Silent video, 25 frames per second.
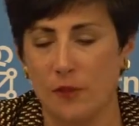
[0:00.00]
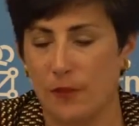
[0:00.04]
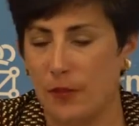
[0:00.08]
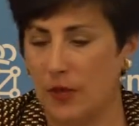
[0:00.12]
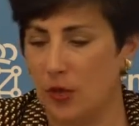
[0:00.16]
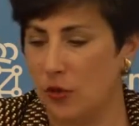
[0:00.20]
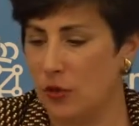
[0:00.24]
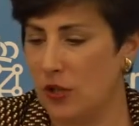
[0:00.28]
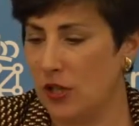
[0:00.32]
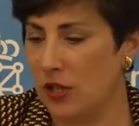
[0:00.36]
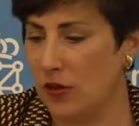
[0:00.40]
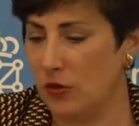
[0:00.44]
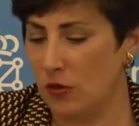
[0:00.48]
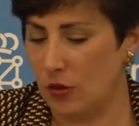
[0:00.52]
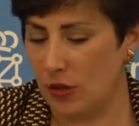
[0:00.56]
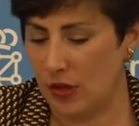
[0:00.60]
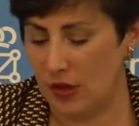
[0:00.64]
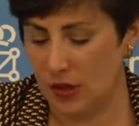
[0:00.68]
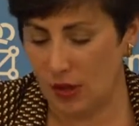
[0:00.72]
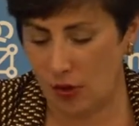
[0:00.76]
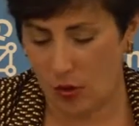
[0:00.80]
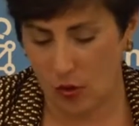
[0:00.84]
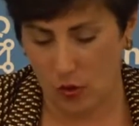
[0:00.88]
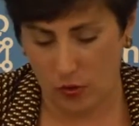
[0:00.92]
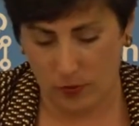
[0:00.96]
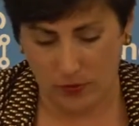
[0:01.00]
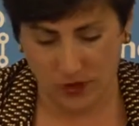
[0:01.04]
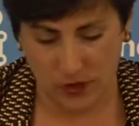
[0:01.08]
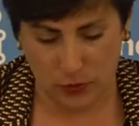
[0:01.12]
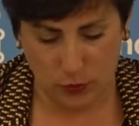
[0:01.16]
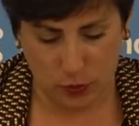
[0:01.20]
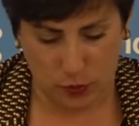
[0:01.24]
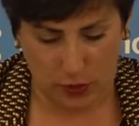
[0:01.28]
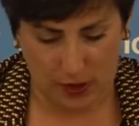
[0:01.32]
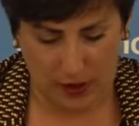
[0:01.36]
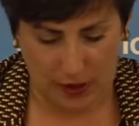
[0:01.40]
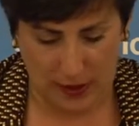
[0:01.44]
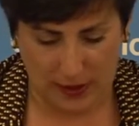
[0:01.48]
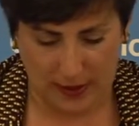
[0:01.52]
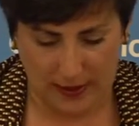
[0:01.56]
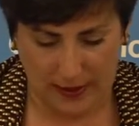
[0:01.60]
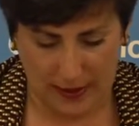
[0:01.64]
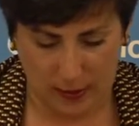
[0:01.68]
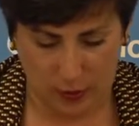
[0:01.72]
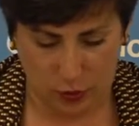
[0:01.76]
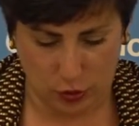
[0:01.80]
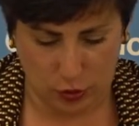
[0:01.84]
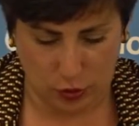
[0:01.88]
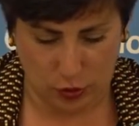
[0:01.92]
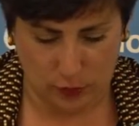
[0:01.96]
pero entiendo que dijo lo mismo que,
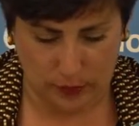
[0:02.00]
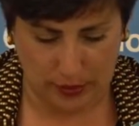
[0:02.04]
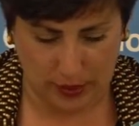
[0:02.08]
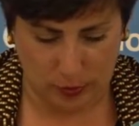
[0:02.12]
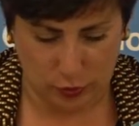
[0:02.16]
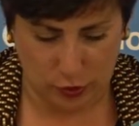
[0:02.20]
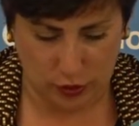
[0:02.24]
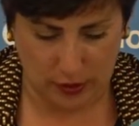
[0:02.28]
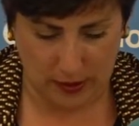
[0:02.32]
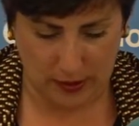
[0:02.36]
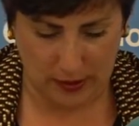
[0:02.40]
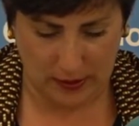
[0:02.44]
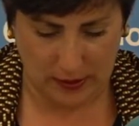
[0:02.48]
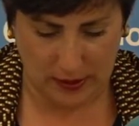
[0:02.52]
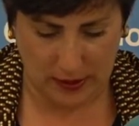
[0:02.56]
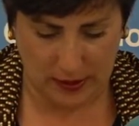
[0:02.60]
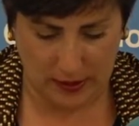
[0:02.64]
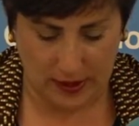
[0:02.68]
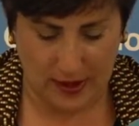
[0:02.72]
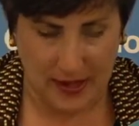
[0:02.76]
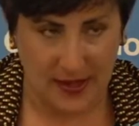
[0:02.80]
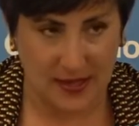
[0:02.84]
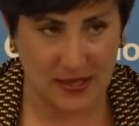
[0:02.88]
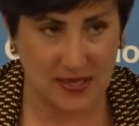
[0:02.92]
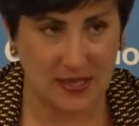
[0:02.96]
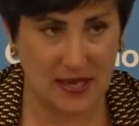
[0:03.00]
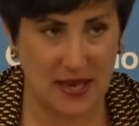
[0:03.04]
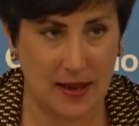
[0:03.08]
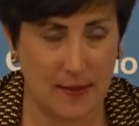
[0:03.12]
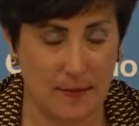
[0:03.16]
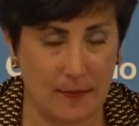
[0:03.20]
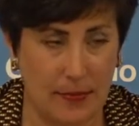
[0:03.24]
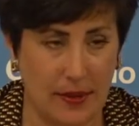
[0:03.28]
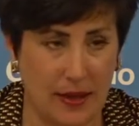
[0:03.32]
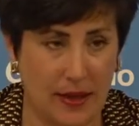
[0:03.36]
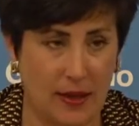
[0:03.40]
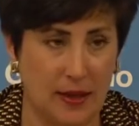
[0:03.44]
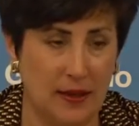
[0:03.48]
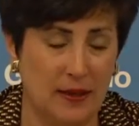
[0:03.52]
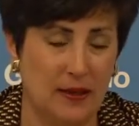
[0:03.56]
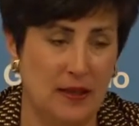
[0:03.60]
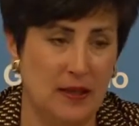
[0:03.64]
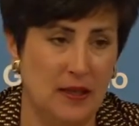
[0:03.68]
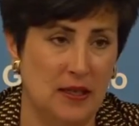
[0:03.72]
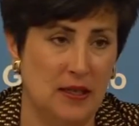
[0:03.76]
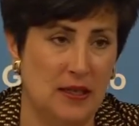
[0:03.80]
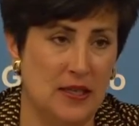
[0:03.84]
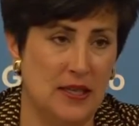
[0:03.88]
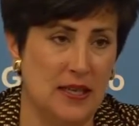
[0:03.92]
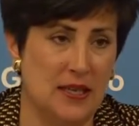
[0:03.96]
acostumbramos a decir siempre,
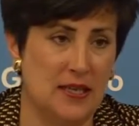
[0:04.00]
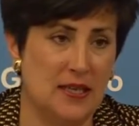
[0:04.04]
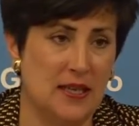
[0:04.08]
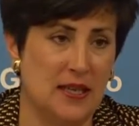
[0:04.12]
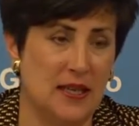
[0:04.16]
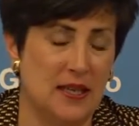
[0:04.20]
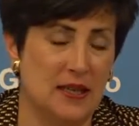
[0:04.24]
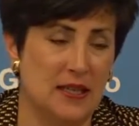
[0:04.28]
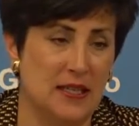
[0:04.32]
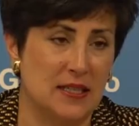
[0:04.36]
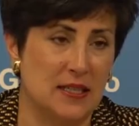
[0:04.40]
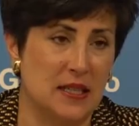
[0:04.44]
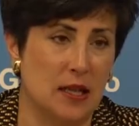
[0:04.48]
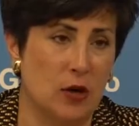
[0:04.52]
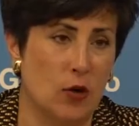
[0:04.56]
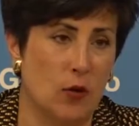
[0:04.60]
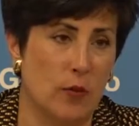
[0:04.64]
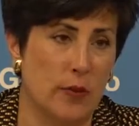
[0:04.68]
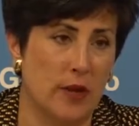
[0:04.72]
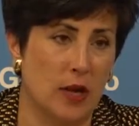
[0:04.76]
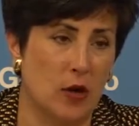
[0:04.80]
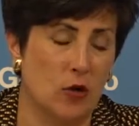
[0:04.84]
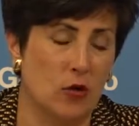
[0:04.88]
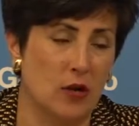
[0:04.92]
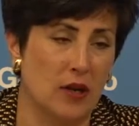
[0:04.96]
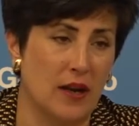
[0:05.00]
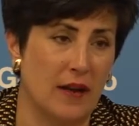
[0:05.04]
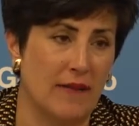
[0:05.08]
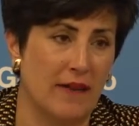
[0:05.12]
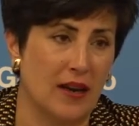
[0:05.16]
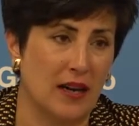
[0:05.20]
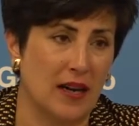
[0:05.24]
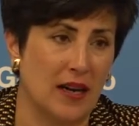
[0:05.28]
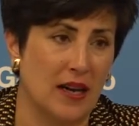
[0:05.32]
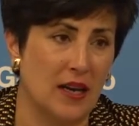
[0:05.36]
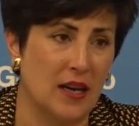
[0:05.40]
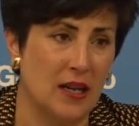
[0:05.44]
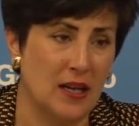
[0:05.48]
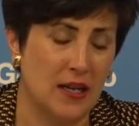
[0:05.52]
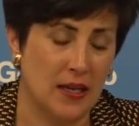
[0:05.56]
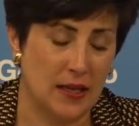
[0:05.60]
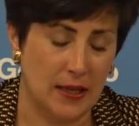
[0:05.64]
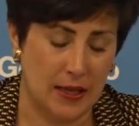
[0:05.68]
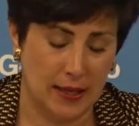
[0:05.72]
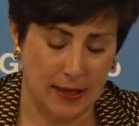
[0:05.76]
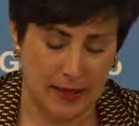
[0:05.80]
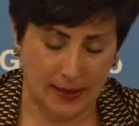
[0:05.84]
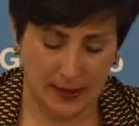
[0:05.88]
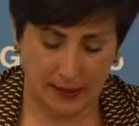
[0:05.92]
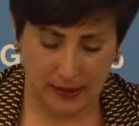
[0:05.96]
y es que desde el Gobierno de Navarra,
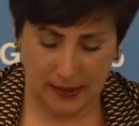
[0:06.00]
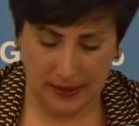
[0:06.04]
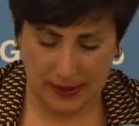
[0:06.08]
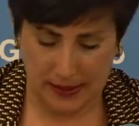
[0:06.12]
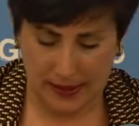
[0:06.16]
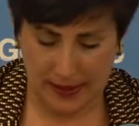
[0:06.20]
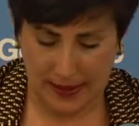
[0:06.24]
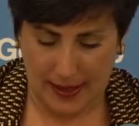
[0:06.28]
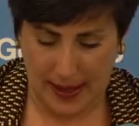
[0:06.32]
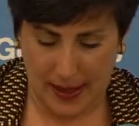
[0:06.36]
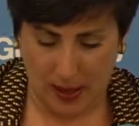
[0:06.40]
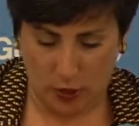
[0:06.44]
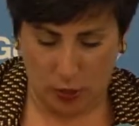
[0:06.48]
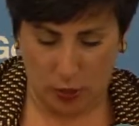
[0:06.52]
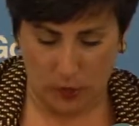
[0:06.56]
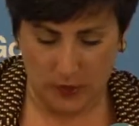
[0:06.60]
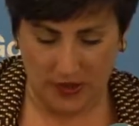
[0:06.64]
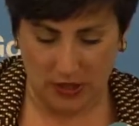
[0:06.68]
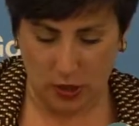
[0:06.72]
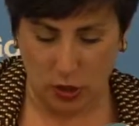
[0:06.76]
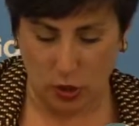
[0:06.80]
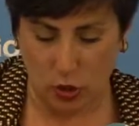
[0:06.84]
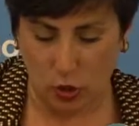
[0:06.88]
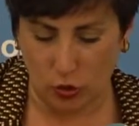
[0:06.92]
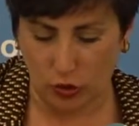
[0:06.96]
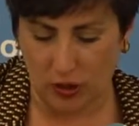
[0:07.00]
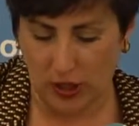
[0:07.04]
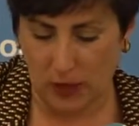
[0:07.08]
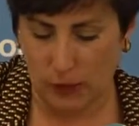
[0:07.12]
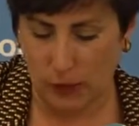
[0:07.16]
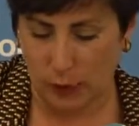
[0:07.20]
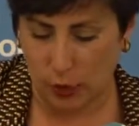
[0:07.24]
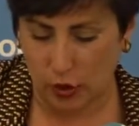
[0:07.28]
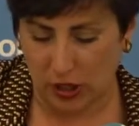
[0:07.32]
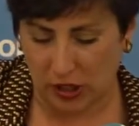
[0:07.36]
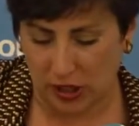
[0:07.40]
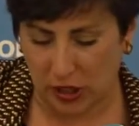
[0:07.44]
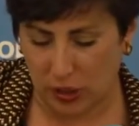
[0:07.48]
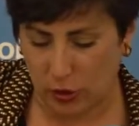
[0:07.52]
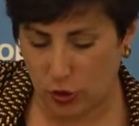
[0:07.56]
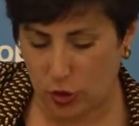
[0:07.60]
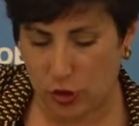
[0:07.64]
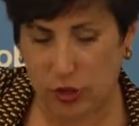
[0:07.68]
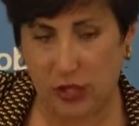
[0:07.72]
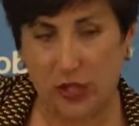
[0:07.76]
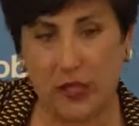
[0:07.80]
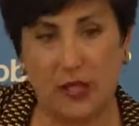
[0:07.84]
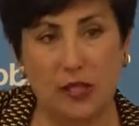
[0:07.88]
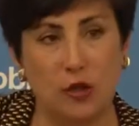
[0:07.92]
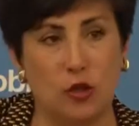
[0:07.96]
ante la comisión de
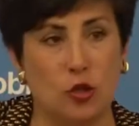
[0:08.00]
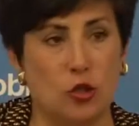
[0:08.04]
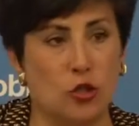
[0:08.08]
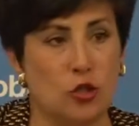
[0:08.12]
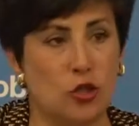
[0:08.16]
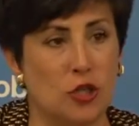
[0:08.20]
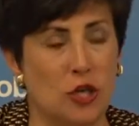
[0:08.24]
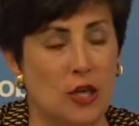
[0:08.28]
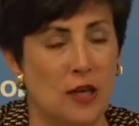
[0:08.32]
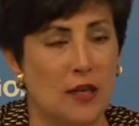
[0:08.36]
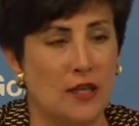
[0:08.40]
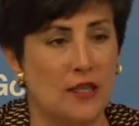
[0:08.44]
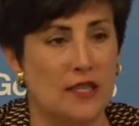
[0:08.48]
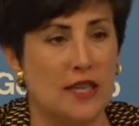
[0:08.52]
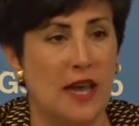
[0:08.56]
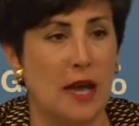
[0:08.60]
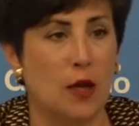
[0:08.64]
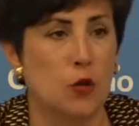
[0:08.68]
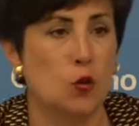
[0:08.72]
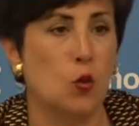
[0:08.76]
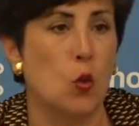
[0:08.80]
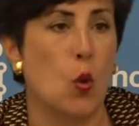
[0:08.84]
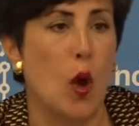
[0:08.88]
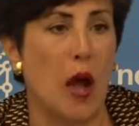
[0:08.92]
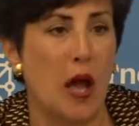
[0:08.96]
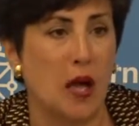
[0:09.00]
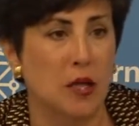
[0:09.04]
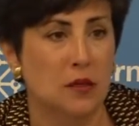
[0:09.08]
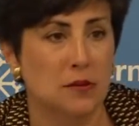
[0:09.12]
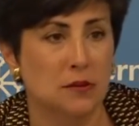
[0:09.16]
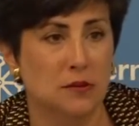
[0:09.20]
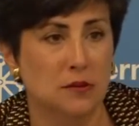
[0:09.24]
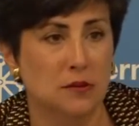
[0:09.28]
hipotéticos delitos, se actúa.